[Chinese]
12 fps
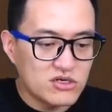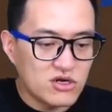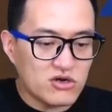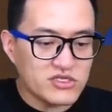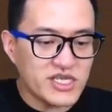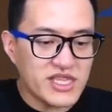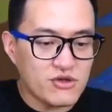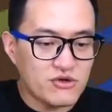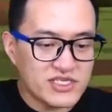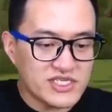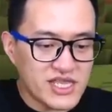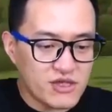哦，现在有
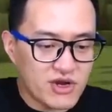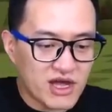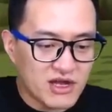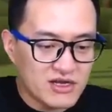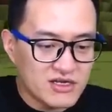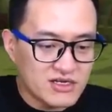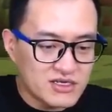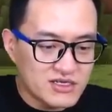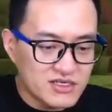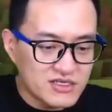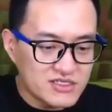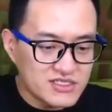了，现在有了，
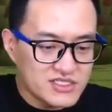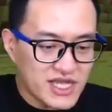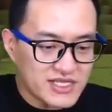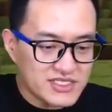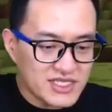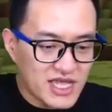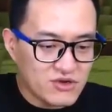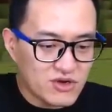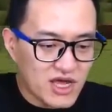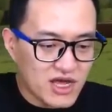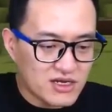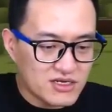现在有
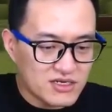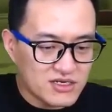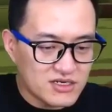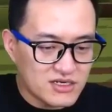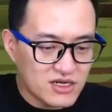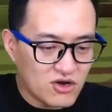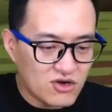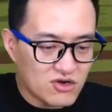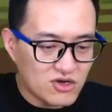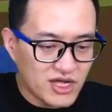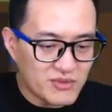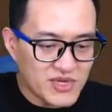了。哦，
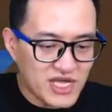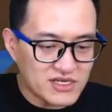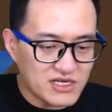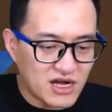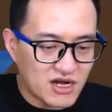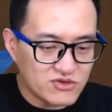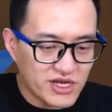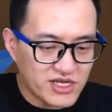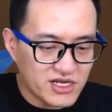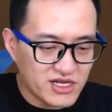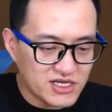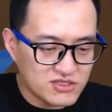还没开始啊？Right
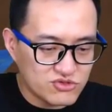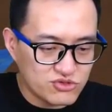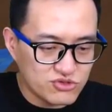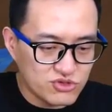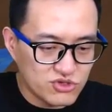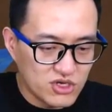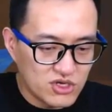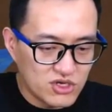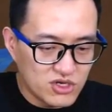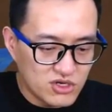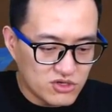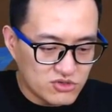click to
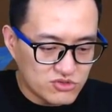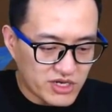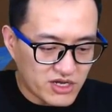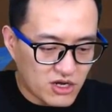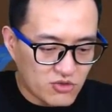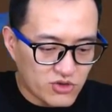right，哦，我